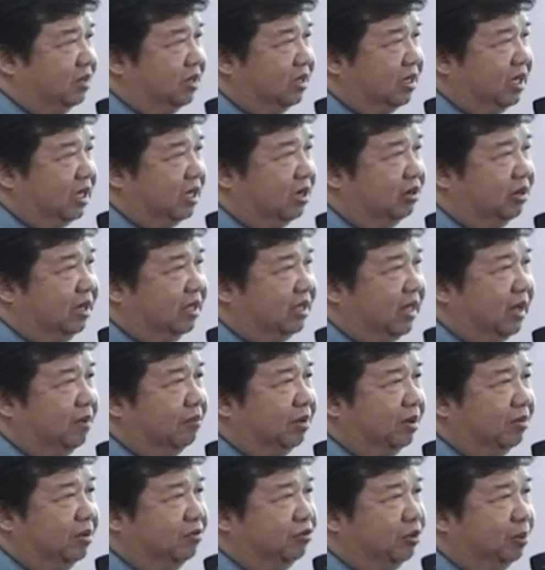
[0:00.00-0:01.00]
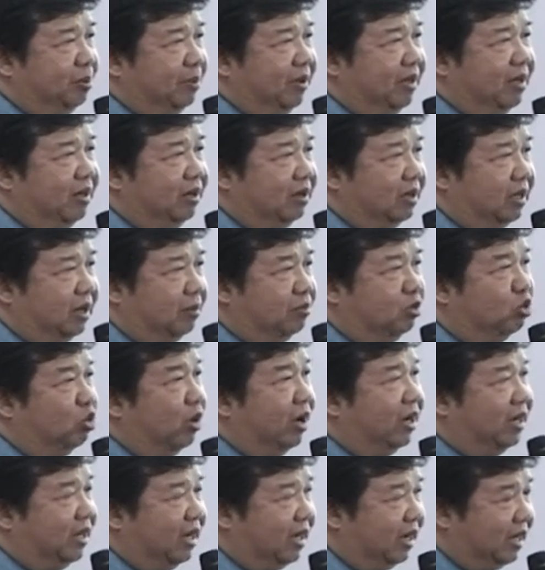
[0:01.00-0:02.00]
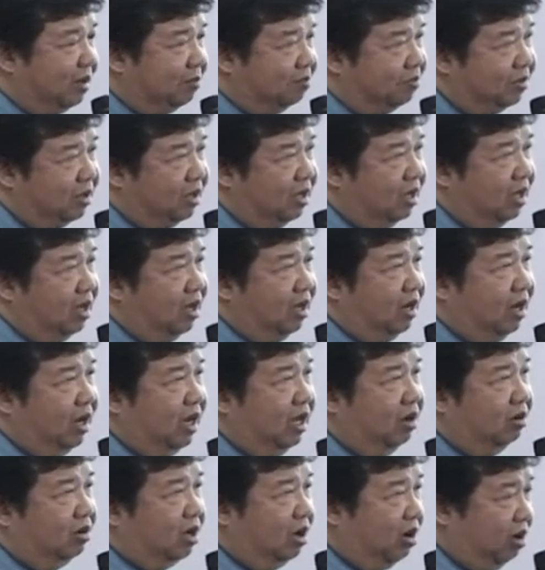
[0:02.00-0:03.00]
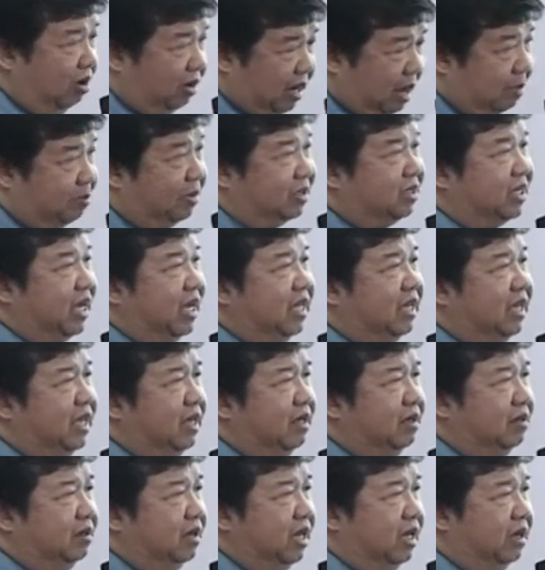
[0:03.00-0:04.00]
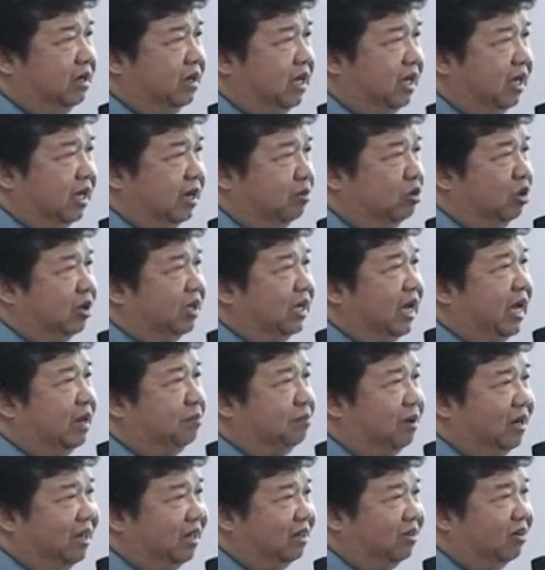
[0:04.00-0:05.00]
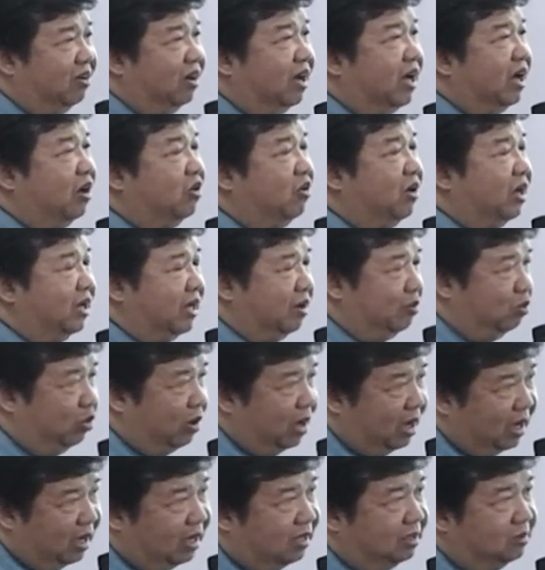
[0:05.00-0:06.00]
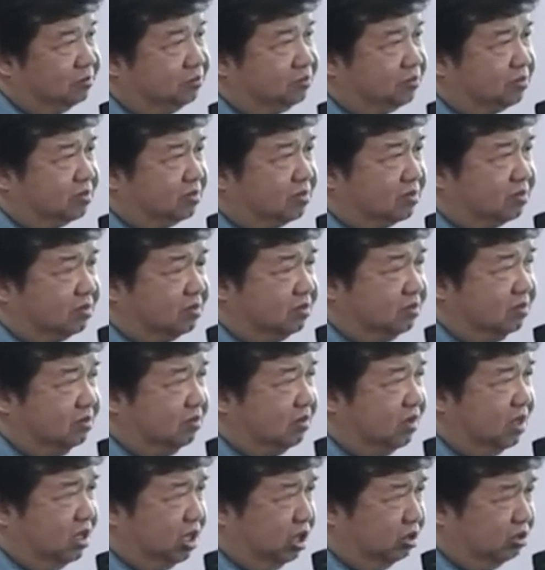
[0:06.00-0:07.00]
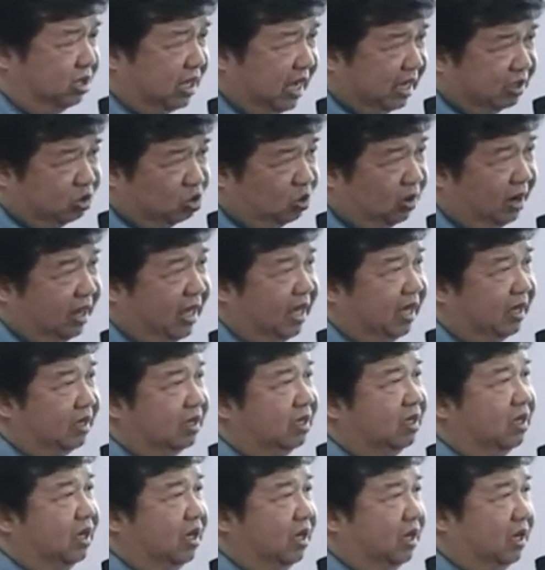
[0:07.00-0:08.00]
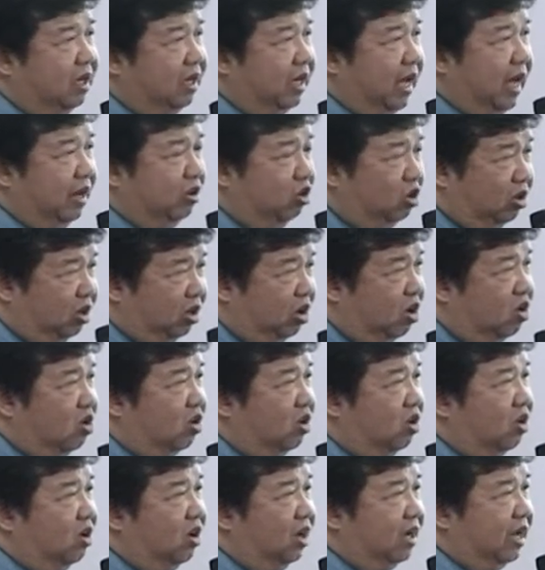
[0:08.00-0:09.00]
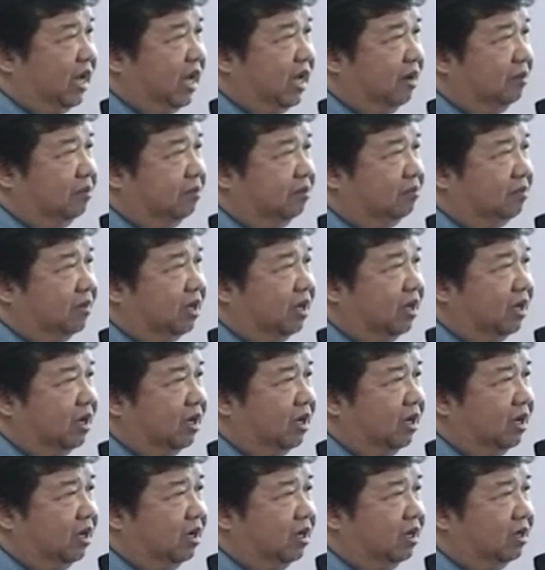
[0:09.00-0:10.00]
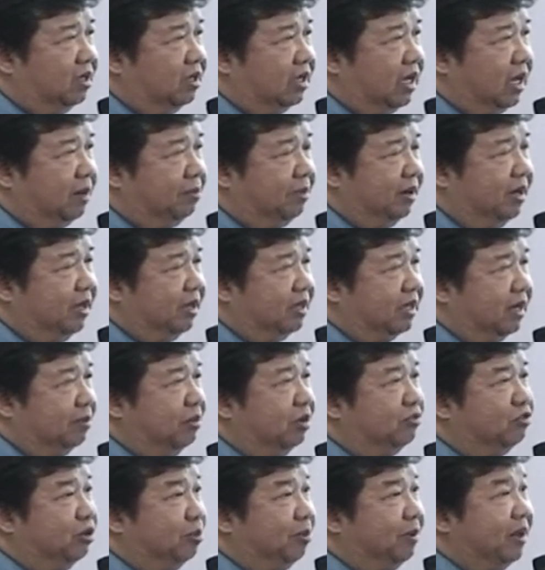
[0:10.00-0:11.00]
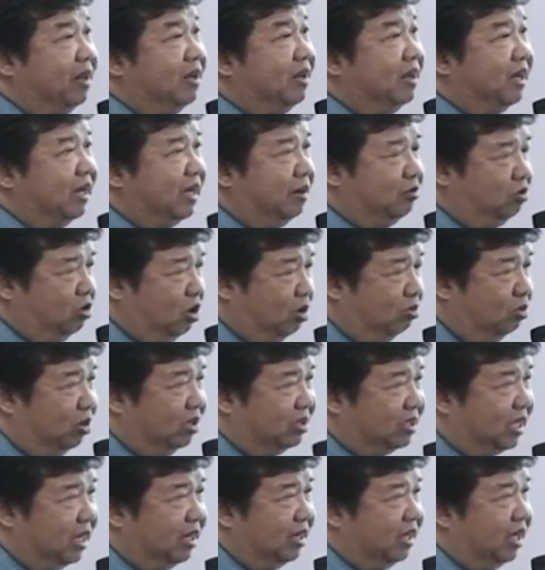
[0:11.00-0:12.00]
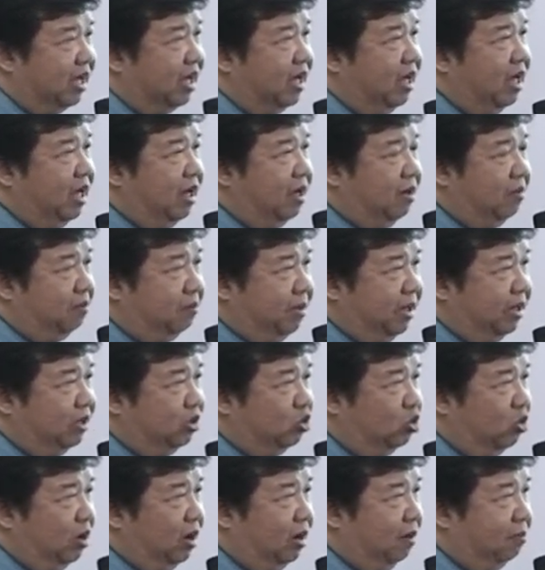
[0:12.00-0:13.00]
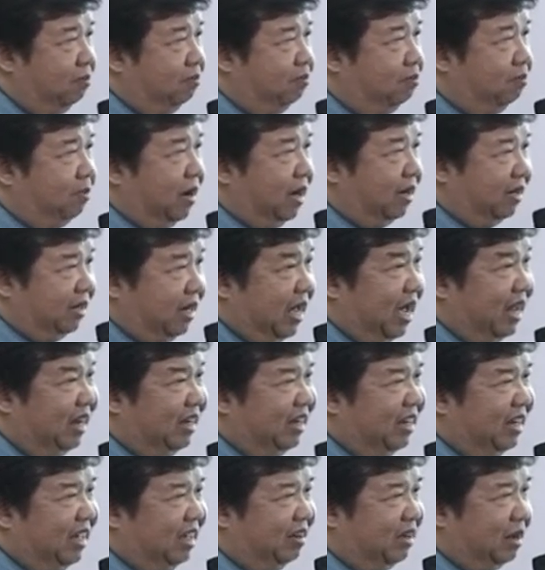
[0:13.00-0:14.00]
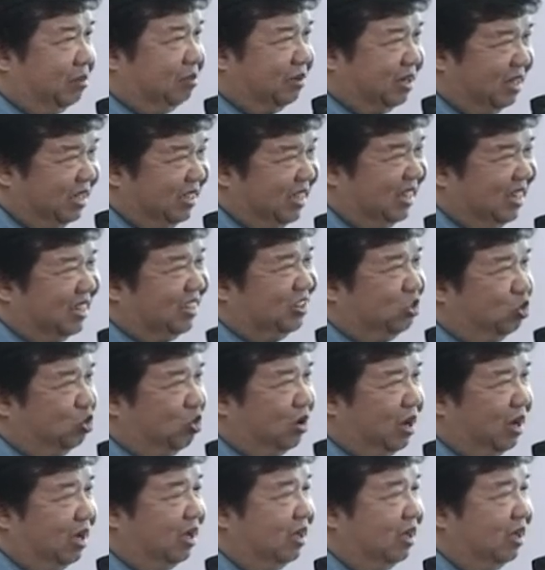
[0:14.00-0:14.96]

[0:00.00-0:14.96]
ที่เขาได้ทำคาร์บอนฟุตพริ้นท์คำนวณนะครับแล้วก็เอากลับมาใช้ในในในกระบวนการผลิตของเขานะครับว่าเขาใช้ตัวเลขการลดลงของการการผลิตคาร์บอนฟุตพริ้นท์นะครับของบริษัทเนี่ยเป็นตัวผลักดันนะครับเคลื่อนตัว